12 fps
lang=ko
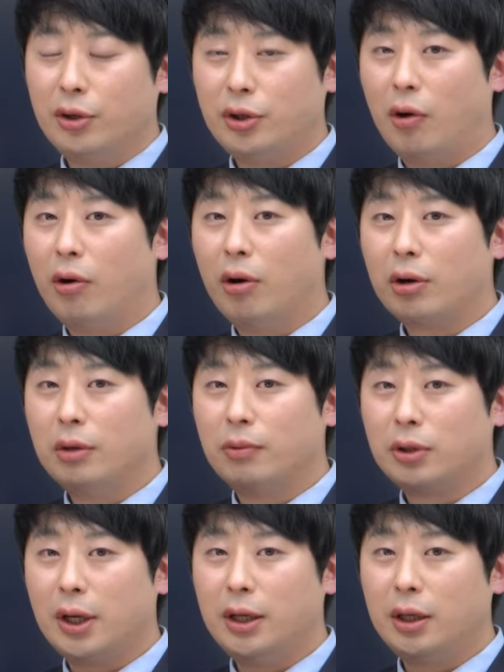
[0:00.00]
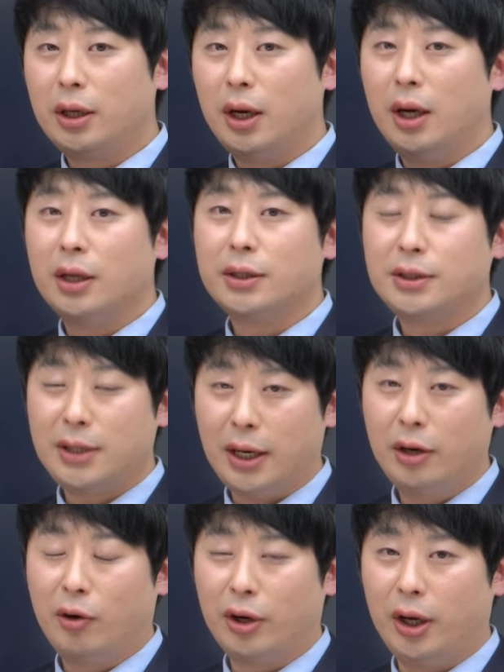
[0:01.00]
영어를 못하니까
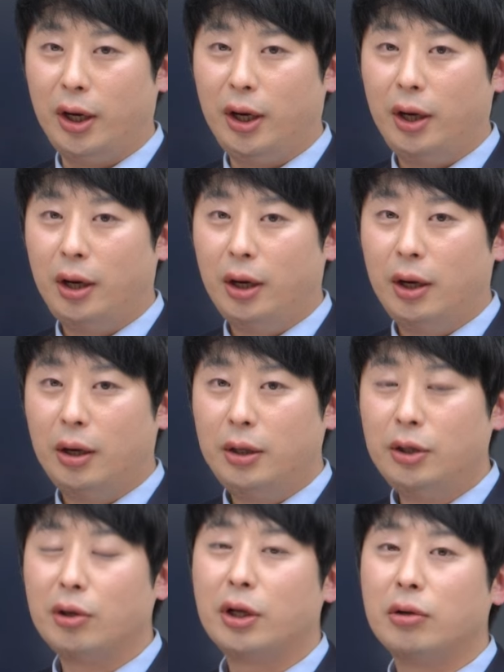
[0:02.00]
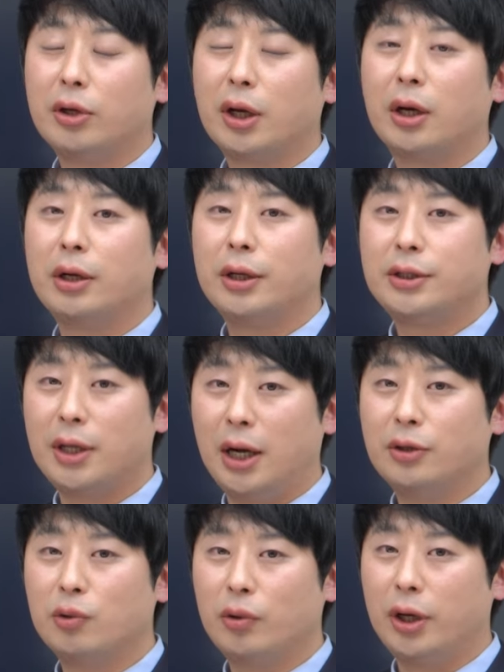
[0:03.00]
자연계 이렇게 선택하는 게 제일
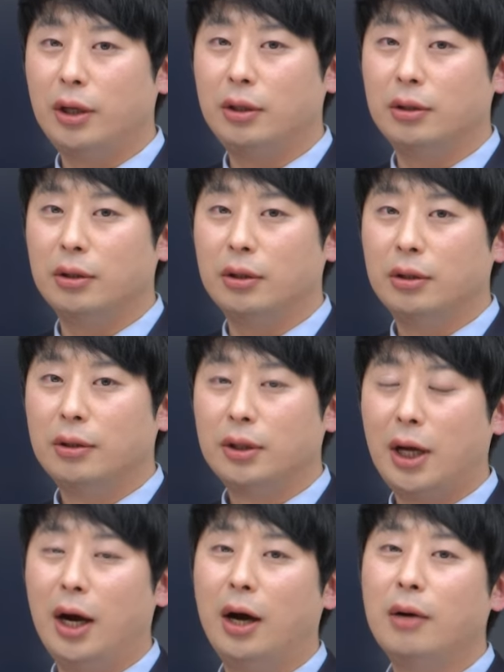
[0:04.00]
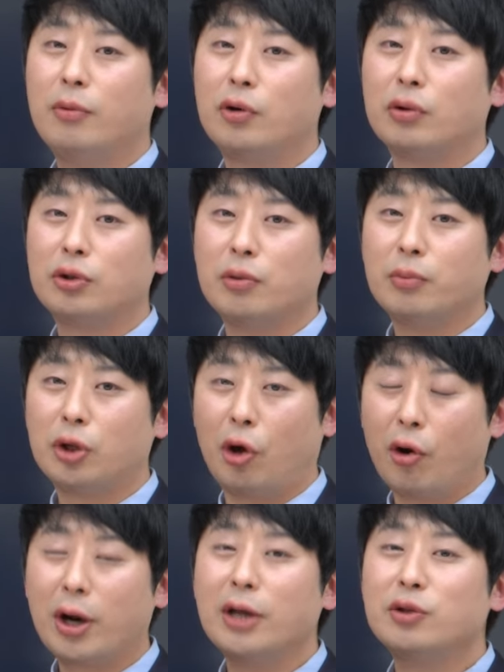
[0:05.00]
안 좋은 케이스. 다음으로 좀
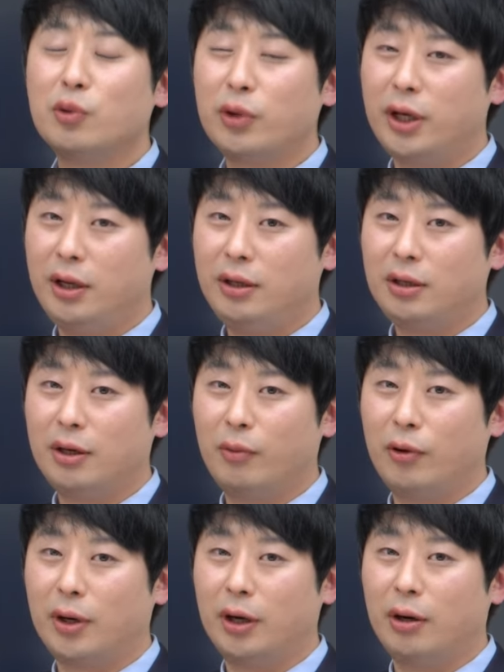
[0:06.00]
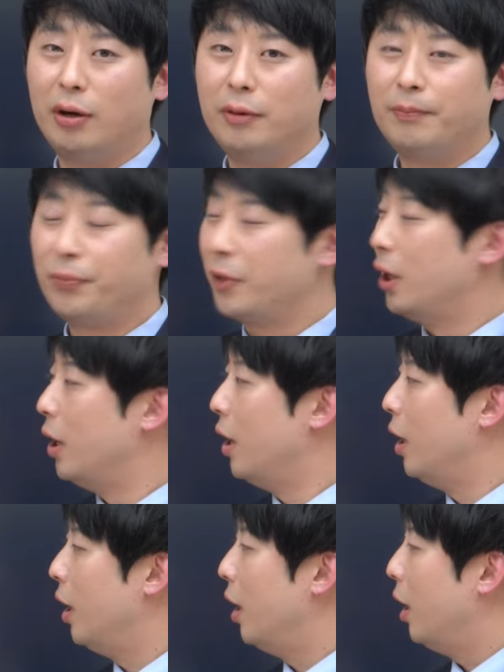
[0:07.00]
덜 안 좋은 케이스가 뭘까요?
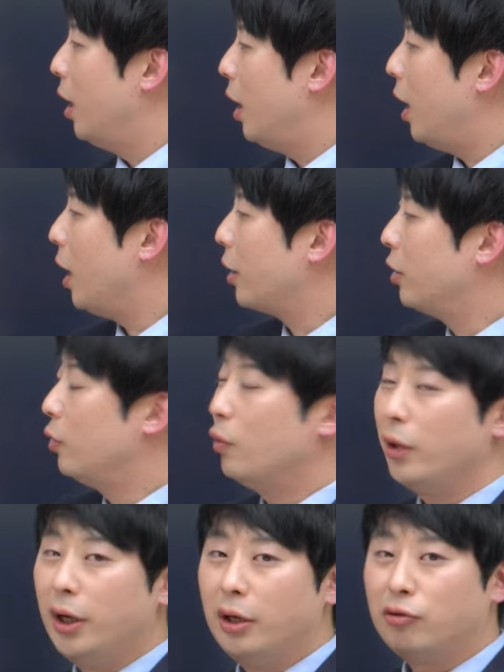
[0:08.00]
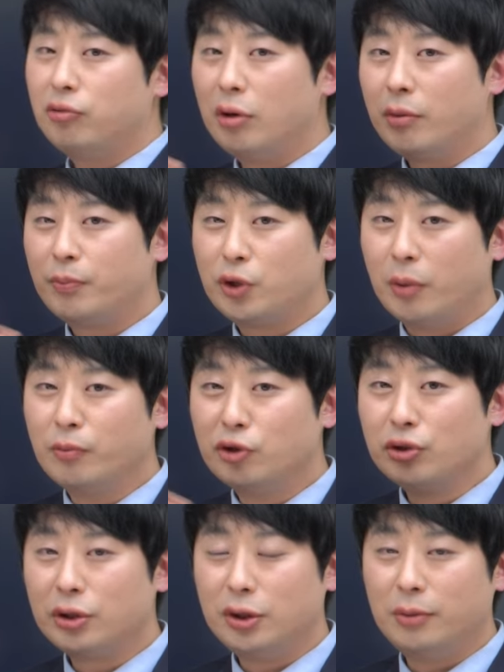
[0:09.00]
학교의 수업
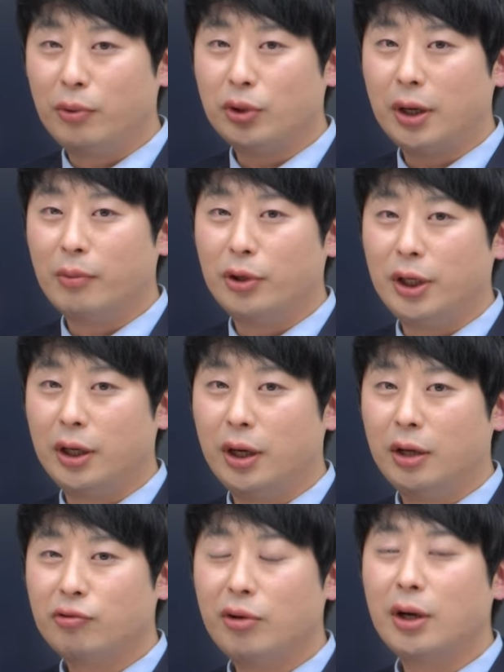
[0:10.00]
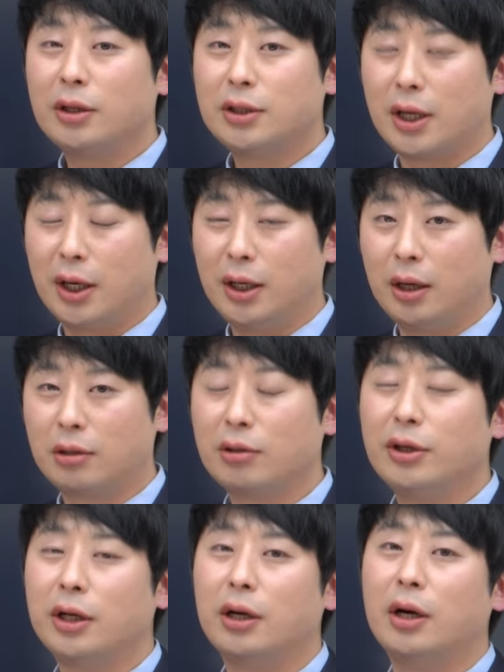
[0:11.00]
점수들을 보다 보니까 수학을 잘한다.
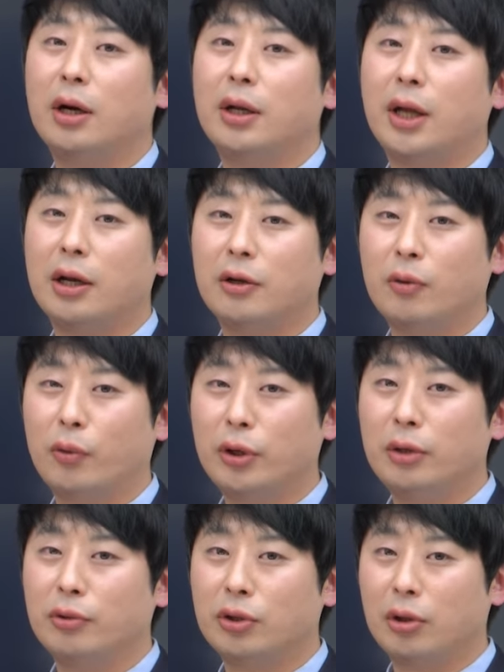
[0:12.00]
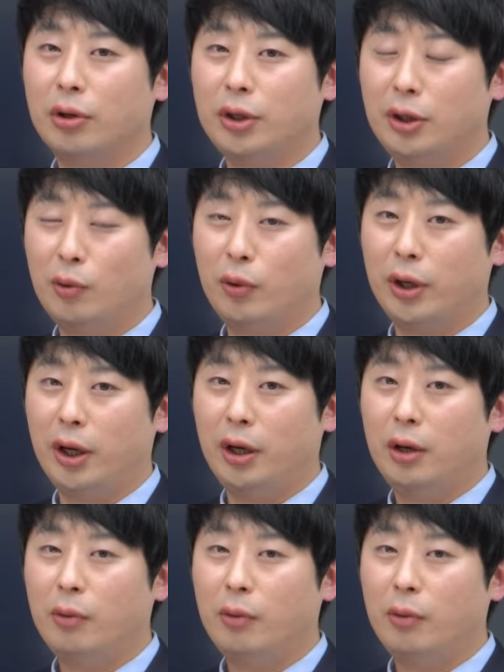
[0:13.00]
그러니까 나는 오늘부터 이공계.